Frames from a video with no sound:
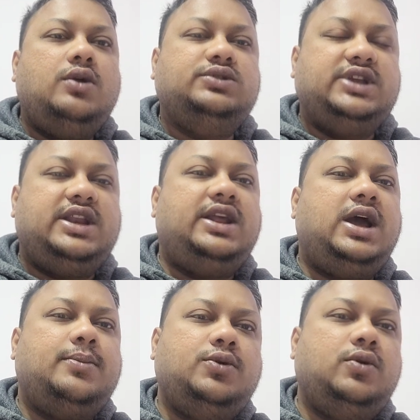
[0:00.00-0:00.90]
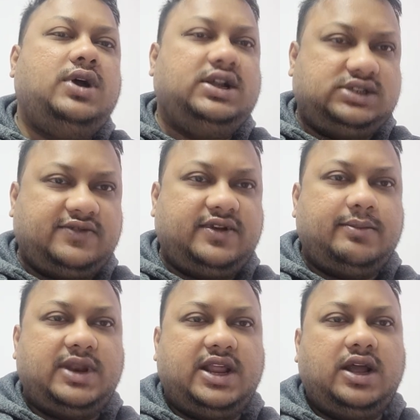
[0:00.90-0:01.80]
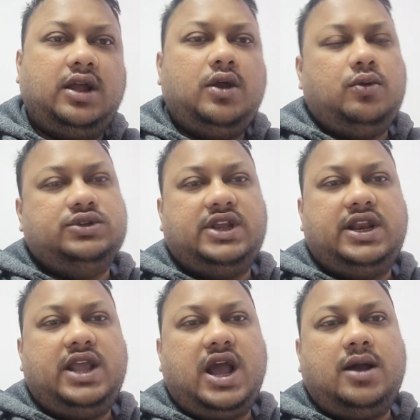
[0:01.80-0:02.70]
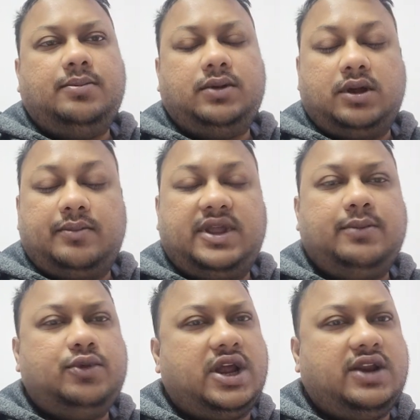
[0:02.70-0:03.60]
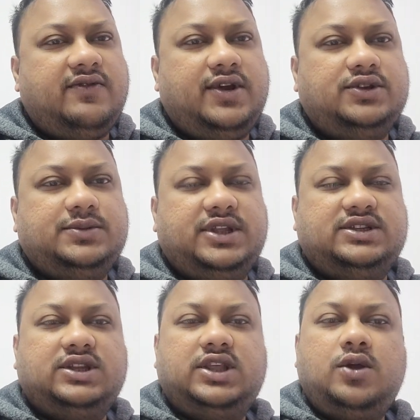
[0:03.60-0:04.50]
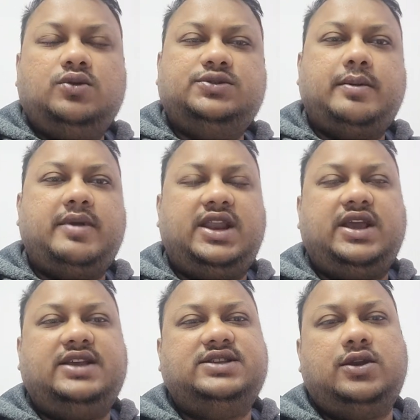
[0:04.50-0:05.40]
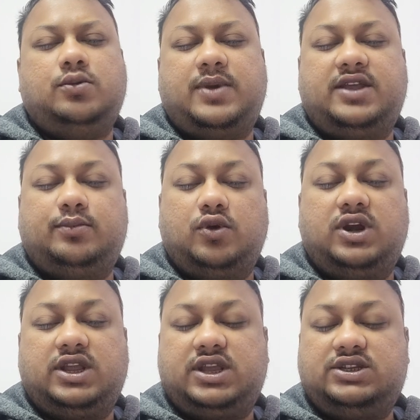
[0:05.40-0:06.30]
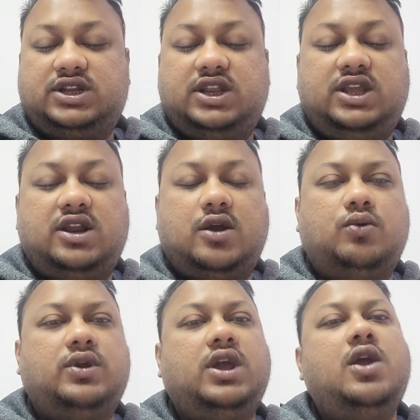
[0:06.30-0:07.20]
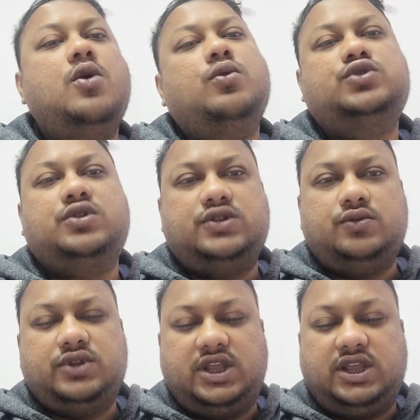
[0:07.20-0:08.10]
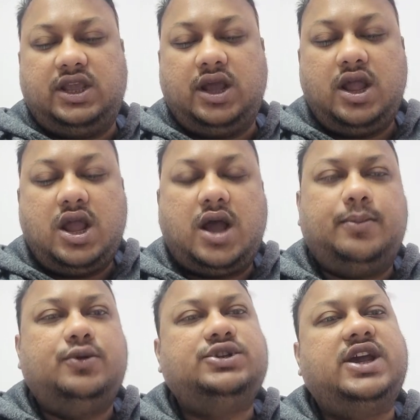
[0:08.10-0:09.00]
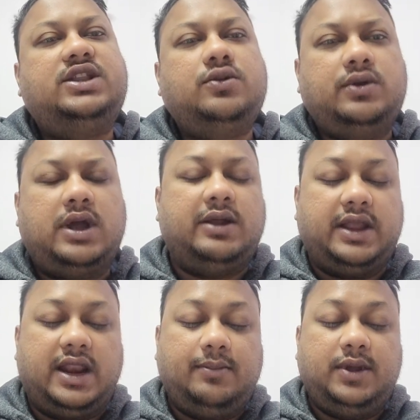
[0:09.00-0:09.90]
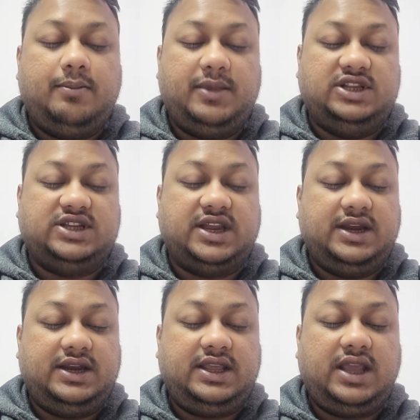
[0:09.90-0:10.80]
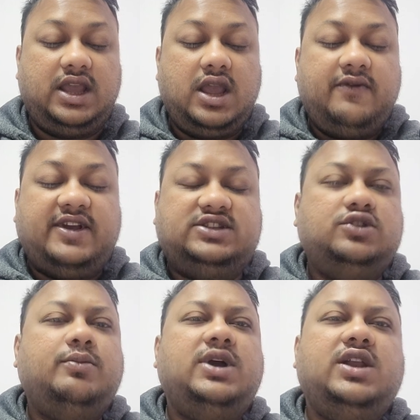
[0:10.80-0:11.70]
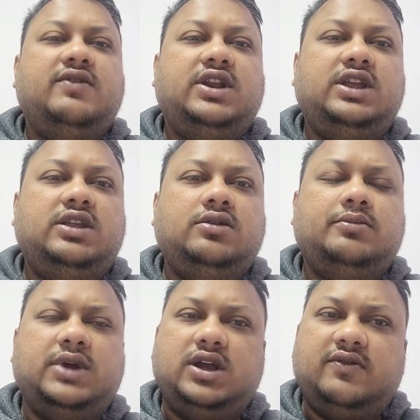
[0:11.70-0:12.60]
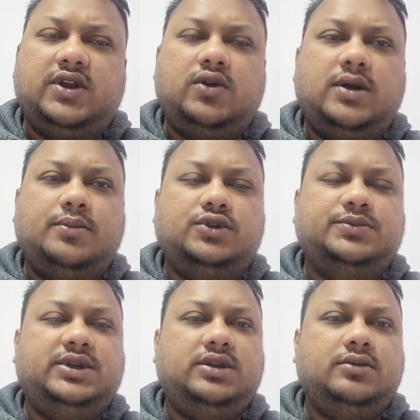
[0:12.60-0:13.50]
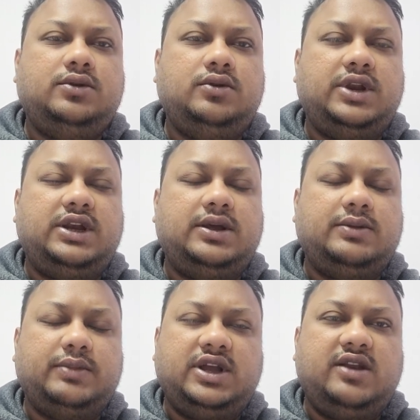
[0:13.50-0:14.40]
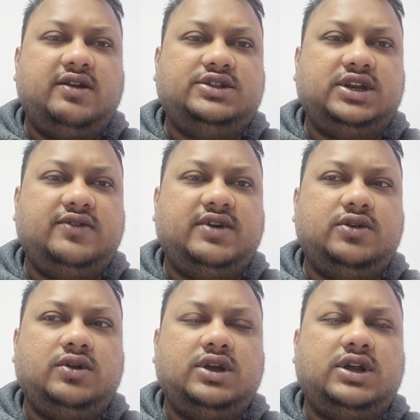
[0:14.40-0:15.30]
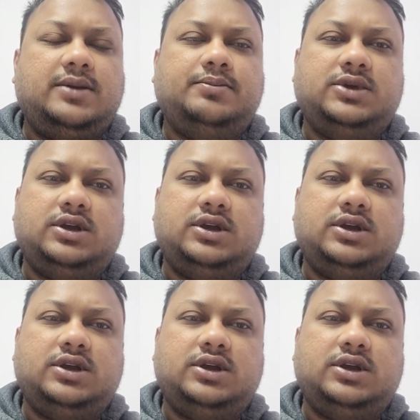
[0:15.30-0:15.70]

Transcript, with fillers: उसके लिए आपको अच्छा फल मिलेगा उसके लिए आप मेरे पुराने वीडियोज़ भी देख सकते हैं उसमें मैंने कई सारे उपाय बोल रखे हैं शनि के राहु के उसको ज़रूर देखिएगा आपको शायद हेल्प मिल जाए ठीक है वैसे तो मंगलवार की मंगलवार को आप कुछ भी डोनेट कर मंगलवार शनिवार को अगर आप